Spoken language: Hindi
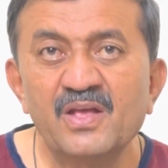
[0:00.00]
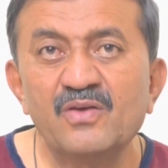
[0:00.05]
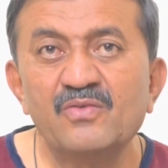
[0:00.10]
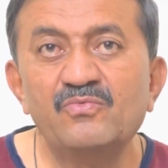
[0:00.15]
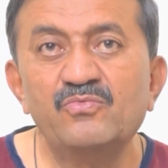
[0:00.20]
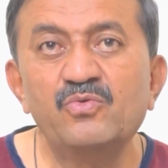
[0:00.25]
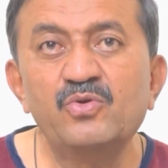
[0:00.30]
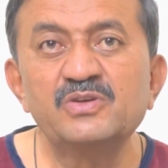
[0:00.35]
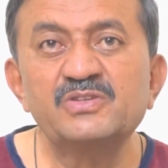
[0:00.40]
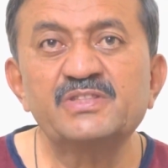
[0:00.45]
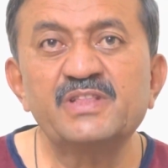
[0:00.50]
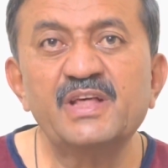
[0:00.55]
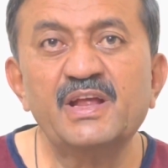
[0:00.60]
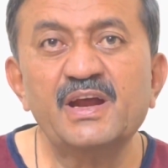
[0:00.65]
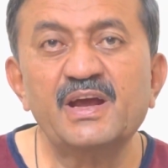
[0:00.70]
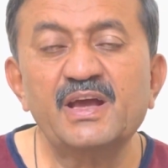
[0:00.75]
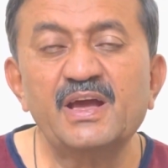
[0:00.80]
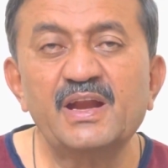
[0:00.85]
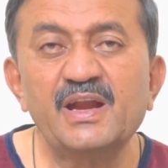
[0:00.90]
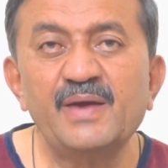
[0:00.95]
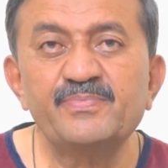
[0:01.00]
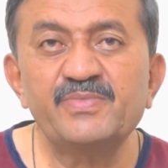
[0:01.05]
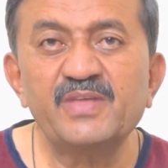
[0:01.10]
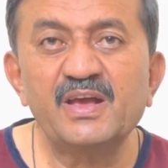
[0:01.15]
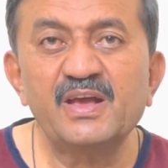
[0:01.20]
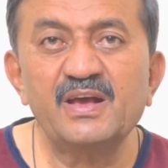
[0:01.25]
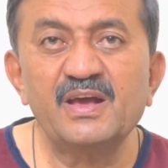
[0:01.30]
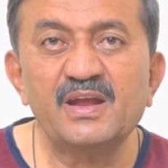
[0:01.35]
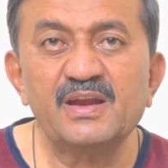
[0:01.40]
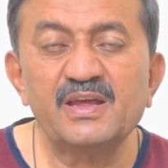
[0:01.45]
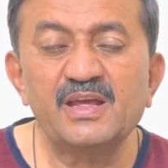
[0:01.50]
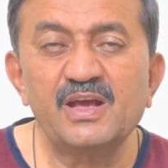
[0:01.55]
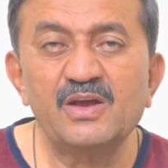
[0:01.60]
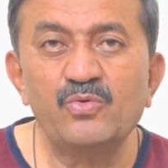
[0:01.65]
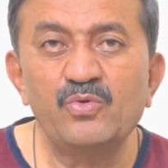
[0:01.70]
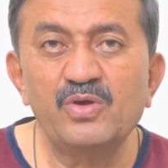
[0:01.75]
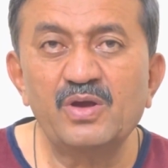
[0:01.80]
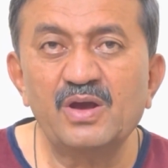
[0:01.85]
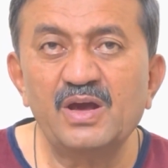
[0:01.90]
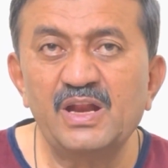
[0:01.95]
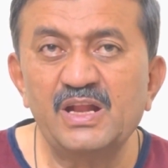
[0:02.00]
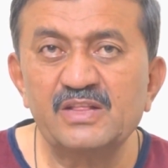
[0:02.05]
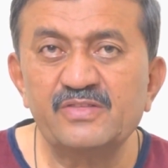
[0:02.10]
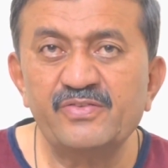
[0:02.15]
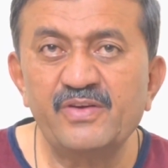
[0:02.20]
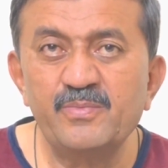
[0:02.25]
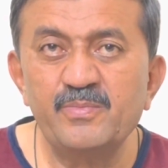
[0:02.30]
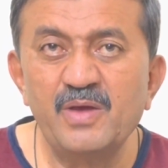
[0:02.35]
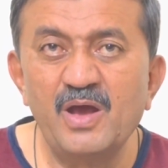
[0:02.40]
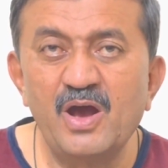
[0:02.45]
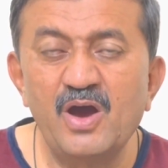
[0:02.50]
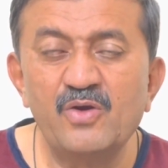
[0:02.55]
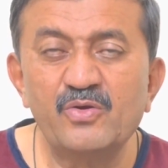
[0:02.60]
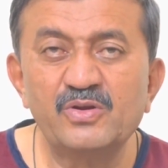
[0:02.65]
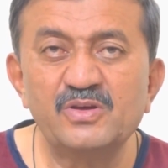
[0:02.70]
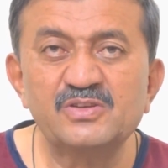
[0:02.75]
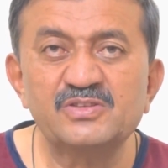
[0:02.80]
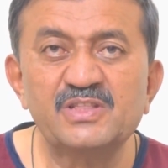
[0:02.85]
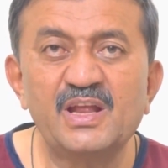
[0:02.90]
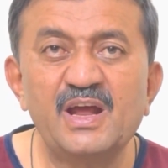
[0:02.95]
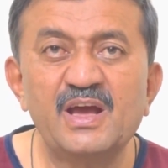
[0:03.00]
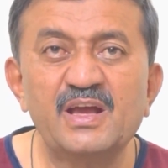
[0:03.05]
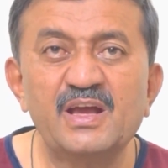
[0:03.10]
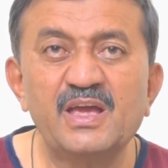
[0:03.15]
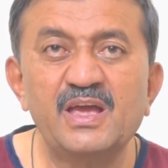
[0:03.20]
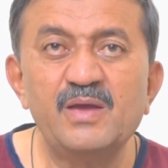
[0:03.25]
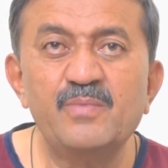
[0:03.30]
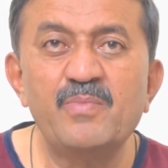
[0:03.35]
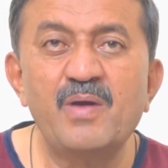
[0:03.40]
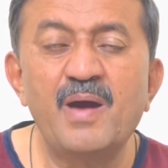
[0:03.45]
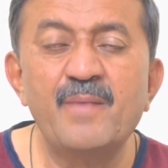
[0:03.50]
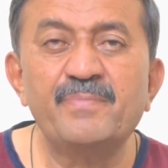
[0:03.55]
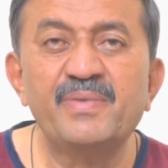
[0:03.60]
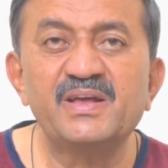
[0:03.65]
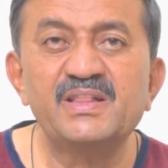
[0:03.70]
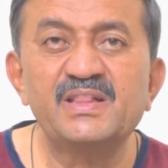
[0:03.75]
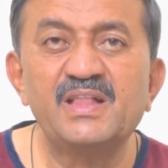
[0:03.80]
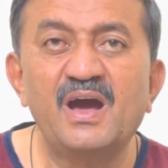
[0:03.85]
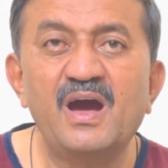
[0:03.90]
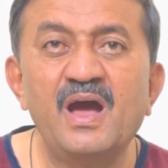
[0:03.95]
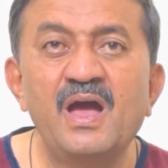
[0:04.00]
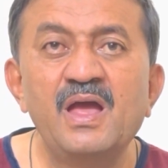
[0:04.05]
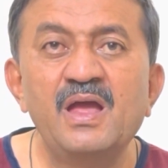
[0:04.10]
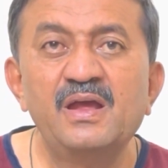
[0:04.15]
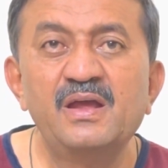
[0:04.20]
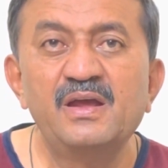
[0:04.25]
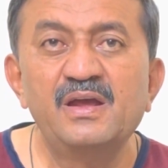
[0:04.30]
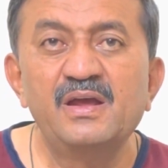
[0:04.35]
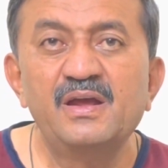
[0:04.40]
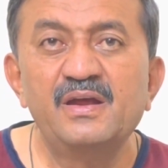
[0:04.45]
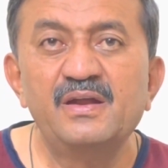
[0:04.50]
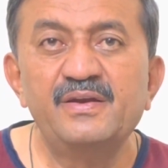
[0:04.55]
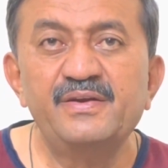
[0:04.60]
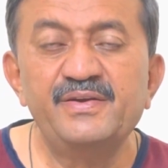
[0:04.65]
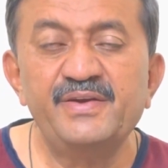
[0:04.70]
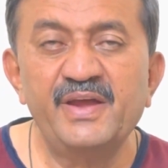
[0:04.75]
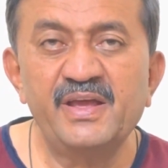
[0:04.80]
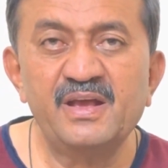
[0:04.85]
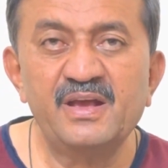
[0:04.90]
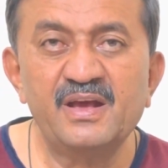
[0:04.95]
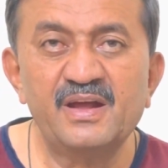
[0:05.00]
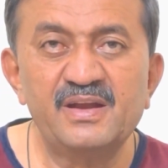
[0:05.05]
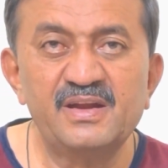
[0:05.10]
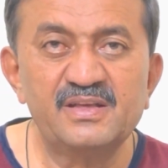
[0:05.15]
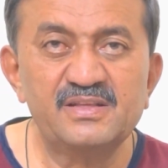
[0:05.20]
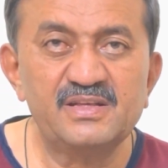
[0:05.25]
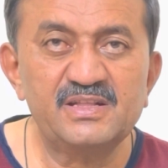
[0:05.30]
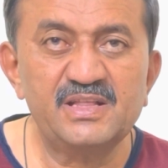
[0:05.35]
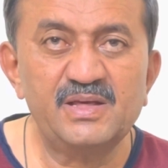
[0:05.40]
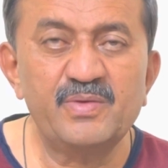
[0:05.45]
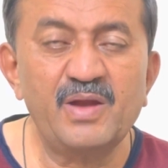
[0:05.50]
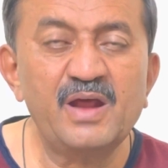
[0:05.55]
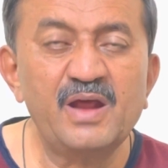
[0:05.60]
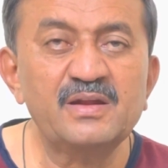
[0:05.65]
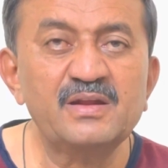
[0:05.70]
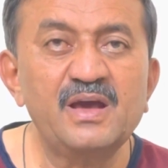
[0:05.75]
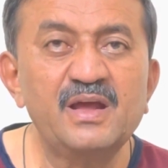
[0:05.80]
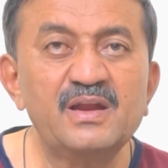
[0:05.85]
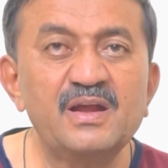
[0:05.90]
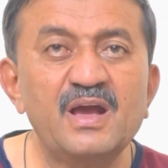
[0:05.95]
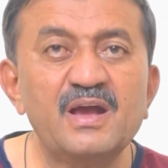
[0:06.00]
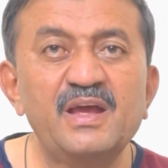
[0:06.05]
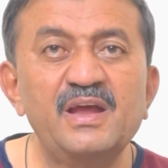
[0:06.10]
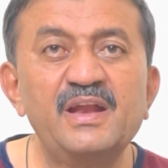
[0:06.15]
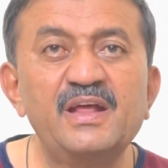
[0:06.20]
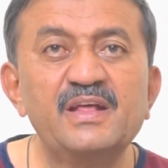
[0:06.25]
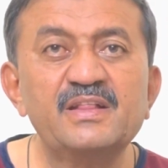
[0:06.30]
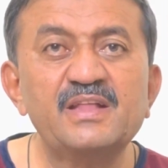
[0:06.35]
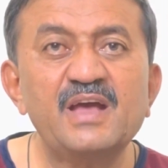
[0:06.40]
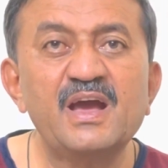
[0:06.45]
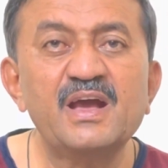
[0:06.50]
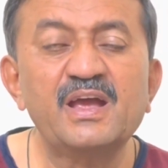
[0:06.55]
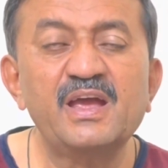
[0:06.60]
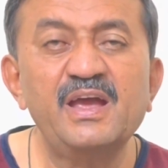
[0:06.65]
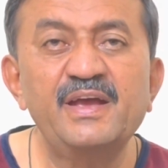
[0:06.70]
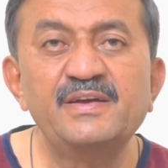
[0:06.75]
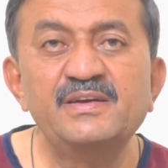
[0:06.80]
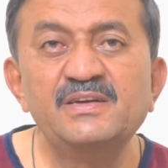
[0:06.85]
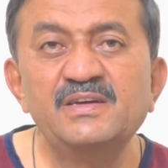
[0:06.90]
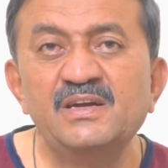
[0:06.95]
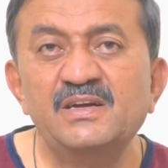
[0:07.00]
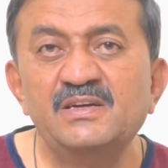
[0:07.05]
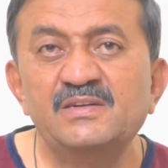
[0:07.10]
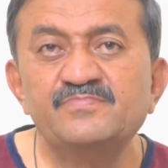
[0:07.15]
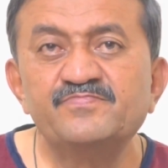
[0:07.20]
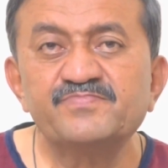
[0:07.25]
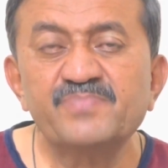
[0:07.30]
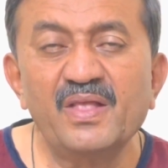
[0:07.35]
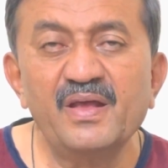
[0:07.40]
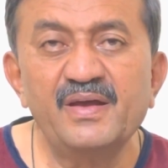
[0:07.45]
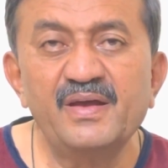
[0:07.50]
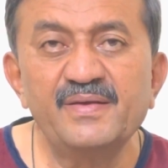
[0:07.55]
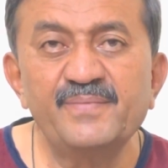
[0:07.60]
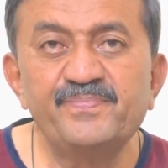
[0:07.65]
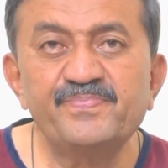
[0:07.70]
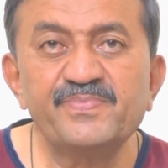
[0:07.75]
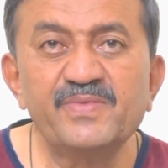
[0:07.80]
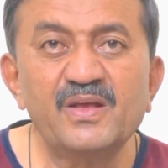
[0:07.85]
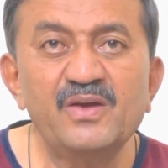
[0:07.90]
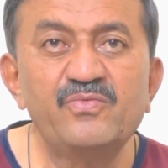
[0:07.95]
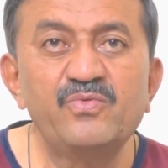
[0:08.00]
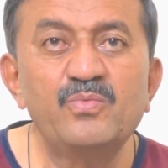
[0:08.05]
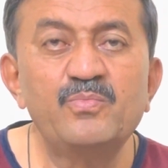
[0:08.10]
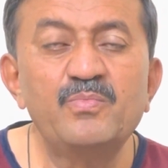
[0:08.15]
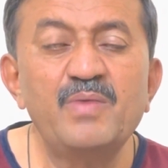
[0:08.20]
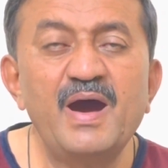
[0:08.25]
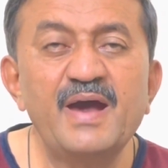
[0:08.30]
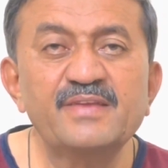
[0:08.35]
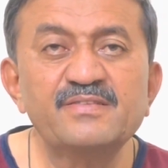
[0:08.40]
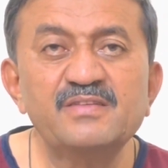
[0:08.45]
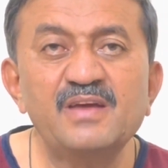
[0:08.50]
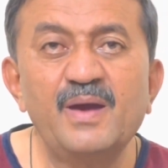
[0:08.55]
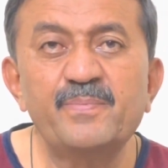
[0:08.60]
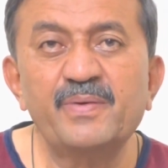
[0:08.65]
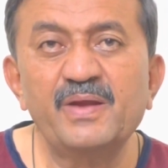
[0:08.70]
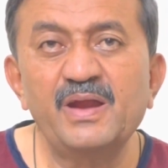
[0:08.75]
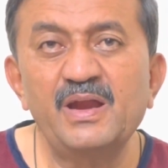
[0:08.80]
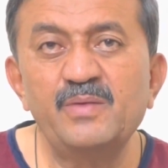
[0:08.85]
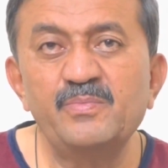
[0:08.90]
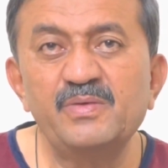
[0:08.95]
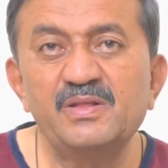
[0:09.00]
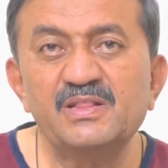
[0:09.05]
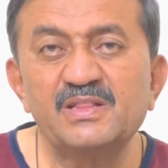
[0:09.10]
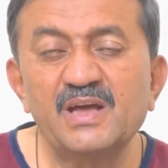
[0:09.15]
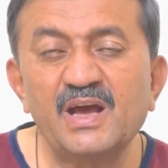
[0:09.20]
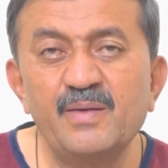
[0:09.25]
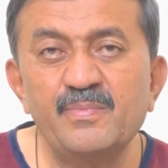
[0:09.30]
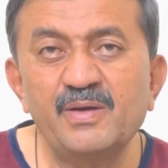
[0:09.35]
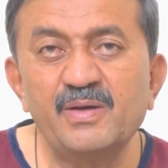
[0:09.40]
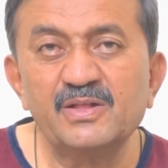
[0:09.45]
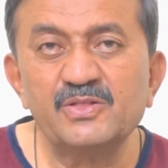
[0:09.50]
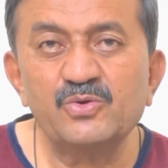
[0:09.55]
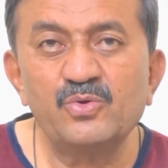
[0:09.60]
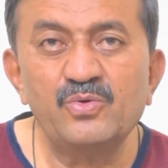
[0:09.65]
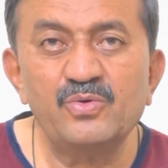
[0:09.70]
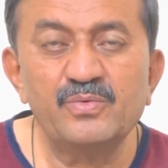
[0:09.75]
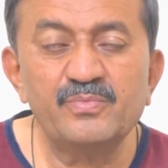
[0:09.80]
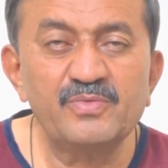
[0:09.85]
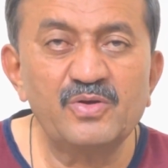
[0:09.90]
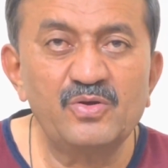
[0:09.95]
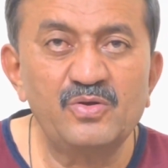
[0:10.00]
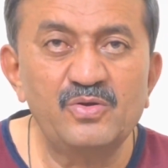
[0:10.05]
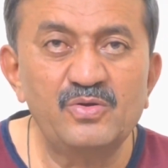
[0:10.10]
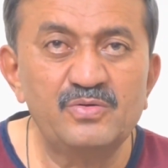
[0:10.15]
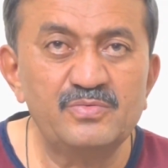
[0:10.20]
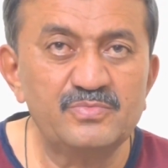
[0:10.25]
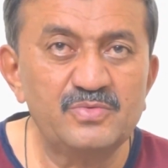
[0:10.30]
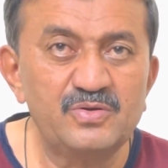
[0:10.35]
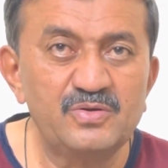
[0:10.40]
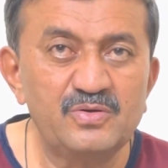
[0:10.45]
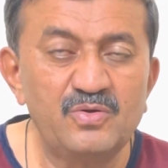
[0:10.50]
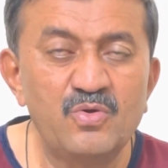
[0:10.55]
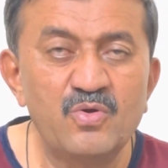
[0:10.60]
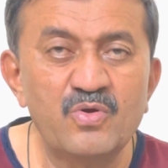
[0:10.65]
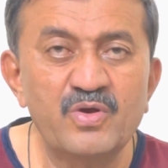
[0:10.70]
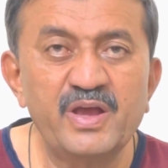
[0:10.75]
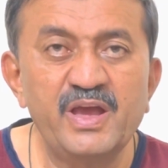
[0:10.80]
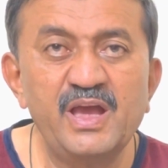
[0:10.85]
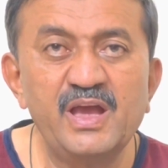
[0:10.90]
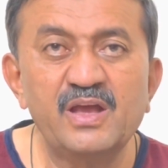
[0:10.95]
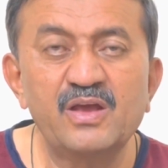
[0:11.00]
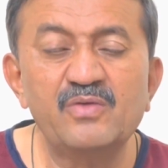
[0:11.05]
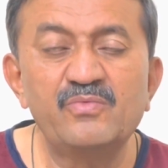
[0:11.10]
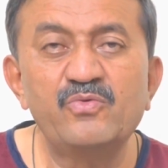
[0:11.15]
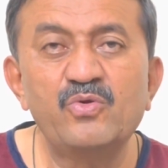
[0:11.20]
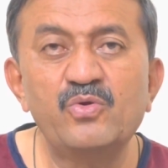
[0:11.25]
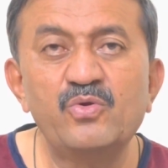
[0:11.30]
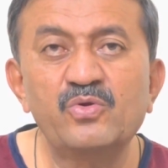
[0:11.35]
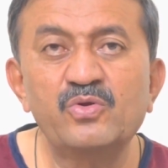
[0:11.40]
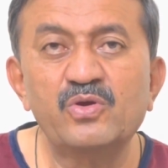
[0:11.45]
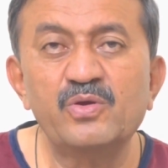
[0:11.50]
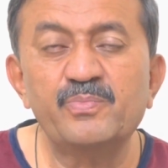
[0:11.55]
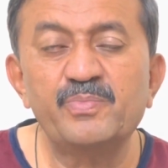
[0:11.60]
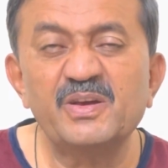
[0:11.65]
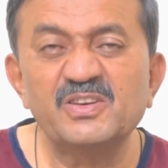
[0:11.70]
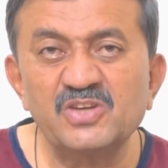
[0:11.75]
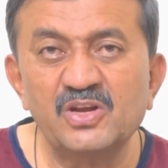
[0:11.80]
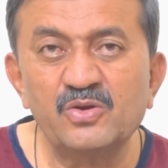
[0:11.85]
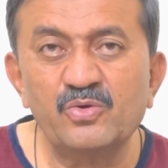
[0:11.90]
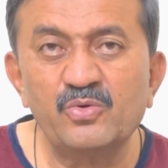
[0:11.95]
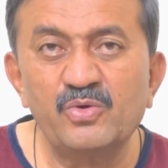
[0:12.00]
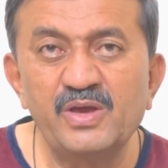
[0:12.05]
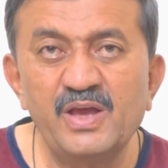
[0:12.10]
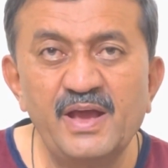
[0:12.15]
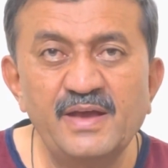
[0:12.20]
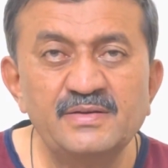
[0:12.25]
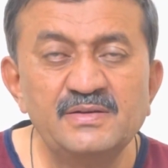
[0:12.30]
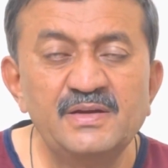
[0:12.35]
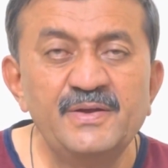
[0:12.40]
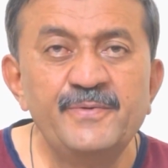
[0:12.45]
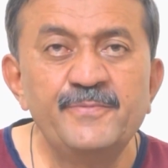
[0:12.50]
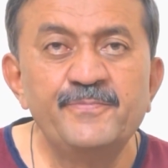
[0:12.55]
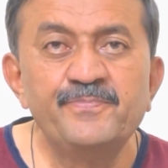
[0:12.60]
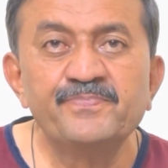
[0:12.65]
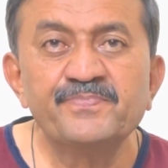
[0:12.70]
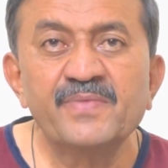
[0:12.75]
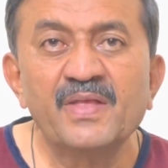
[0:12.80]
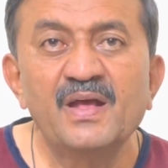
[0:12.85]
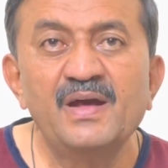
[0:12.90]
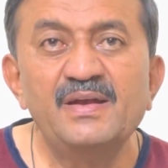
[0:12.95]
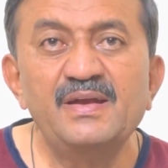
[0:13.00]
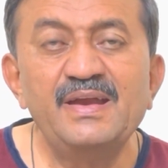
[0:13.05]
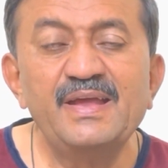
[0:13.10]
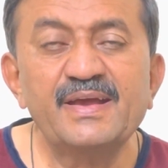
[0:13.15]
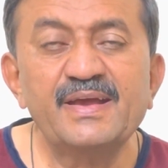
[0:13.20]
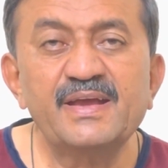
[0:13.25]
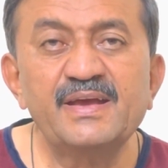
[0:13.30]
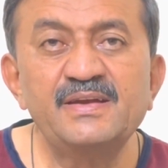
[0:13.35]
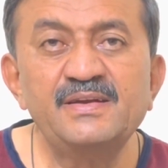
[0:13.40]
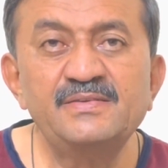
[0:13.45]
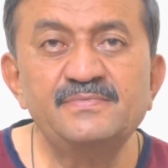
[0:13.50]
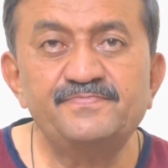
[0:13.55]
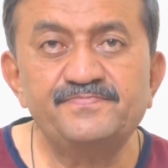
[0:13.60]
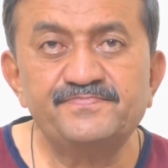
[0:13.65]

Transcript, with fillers: वो इस तरह के रबते करके कोई गलत फहमियाँ और इस तरह के इबाम पैदा नहीं करना चाहते इमरान खान का कहना था कि वो मार्च अप्रैल में इंतबात हो, हो, होंगे वो उनकी पेशन गोई है लेकिन